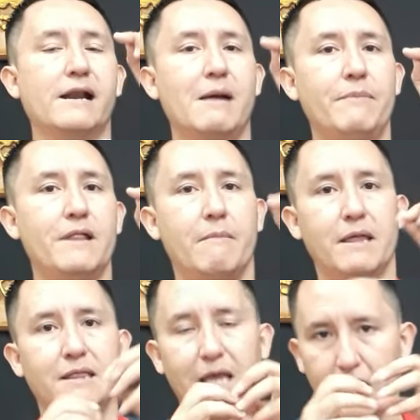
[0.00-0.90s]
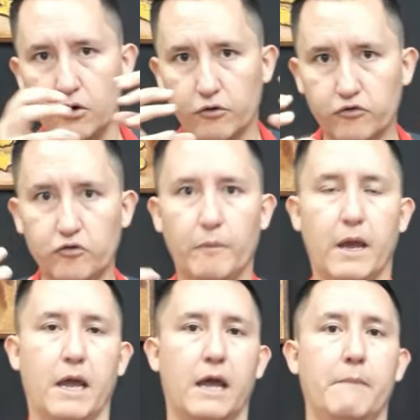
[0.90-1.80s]
rápidamente y los
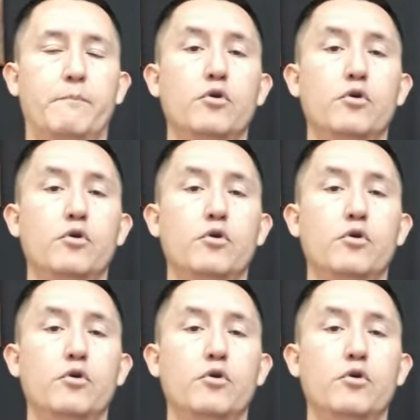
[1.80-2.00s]
eh,